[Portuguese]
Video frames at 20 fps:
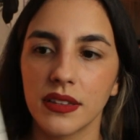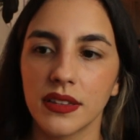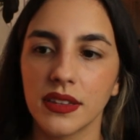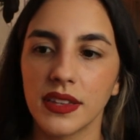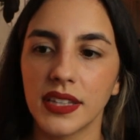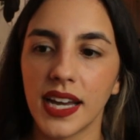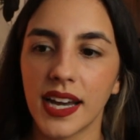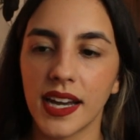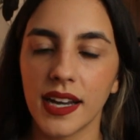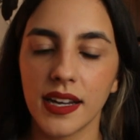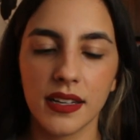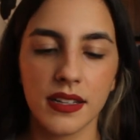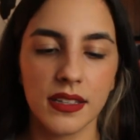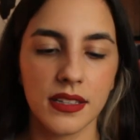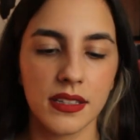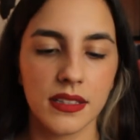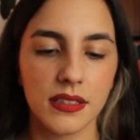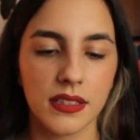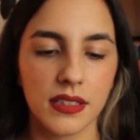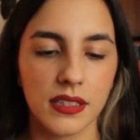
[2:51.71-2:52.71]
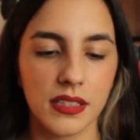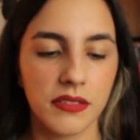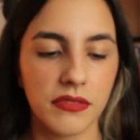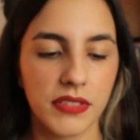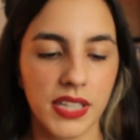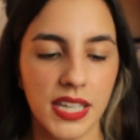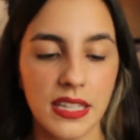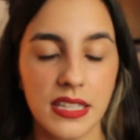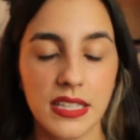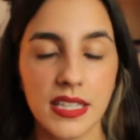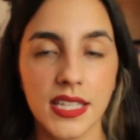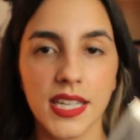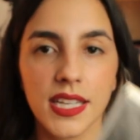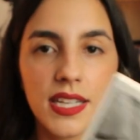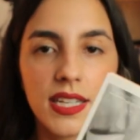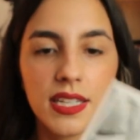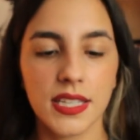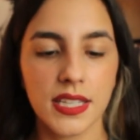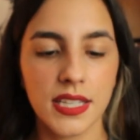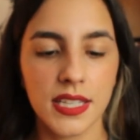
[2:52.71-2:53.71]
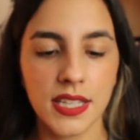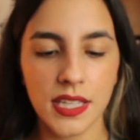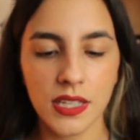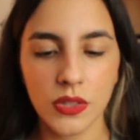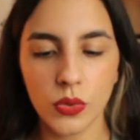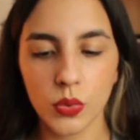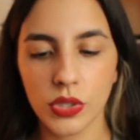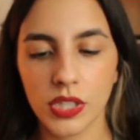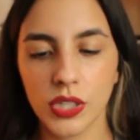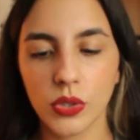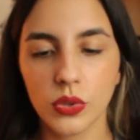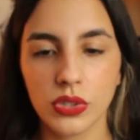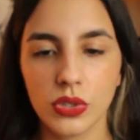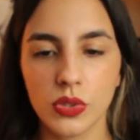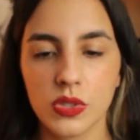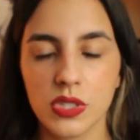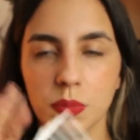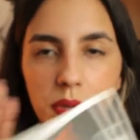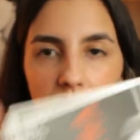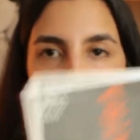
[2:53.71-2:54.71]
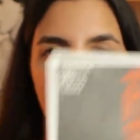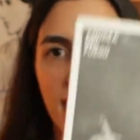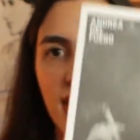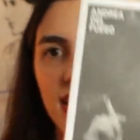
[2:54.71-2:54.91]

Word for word: da livraria. E o que eu trouxe para